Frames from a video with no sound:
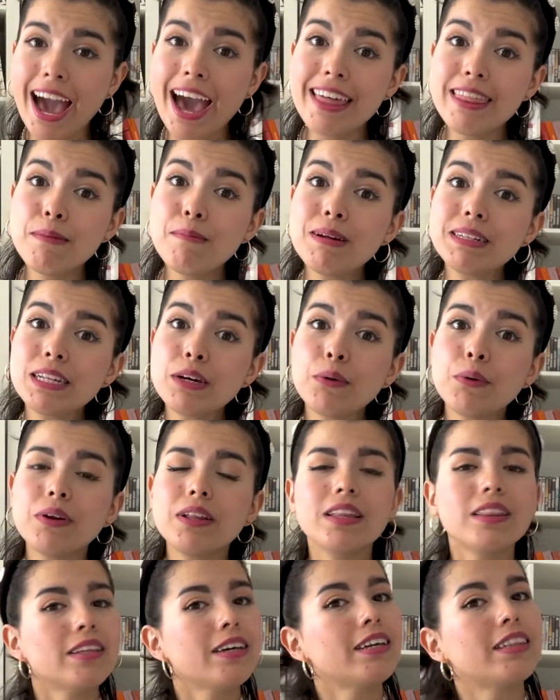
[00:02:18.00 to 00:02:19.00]
Además
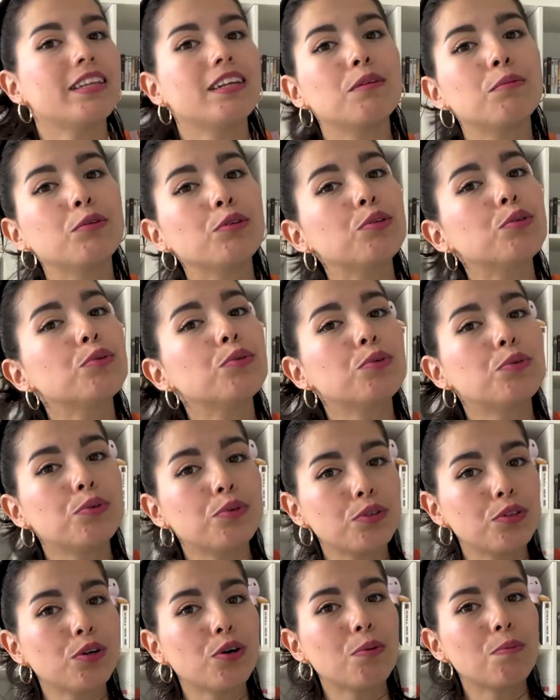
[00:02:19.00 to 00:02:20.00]
acuérdate que tenemos un
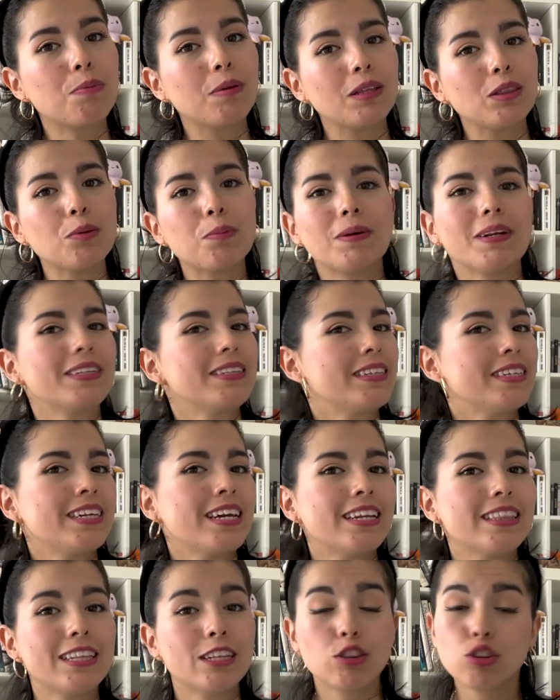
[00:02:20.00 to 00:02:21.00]
curso completo para
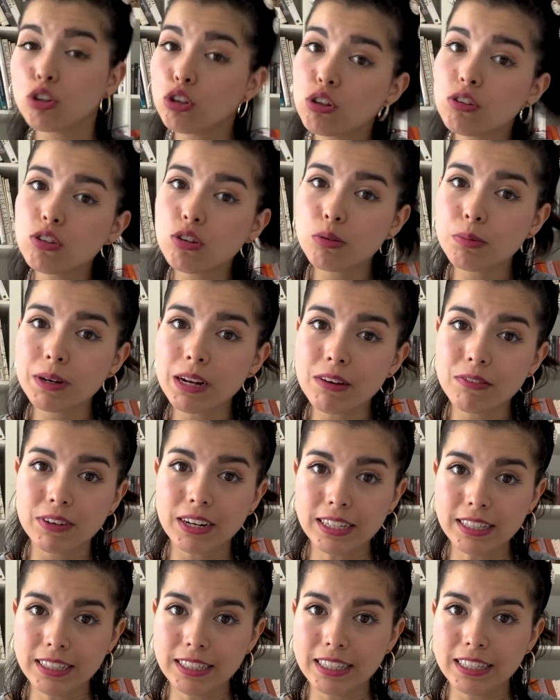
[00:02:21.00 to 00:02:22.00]
enseñarte todo sobre el
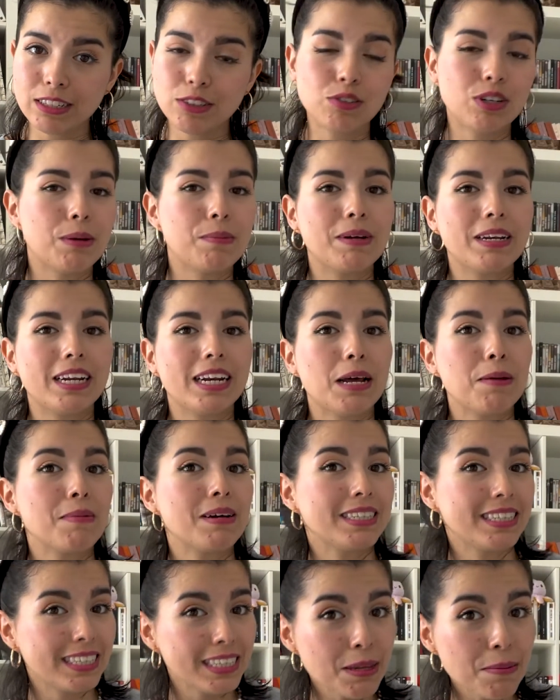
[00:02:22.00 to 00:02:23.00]
francés de una manera
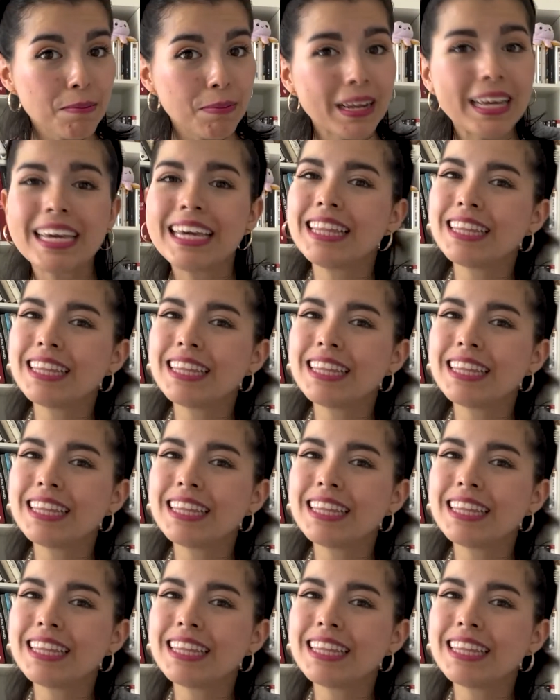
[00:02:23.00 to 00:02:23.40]
más simple y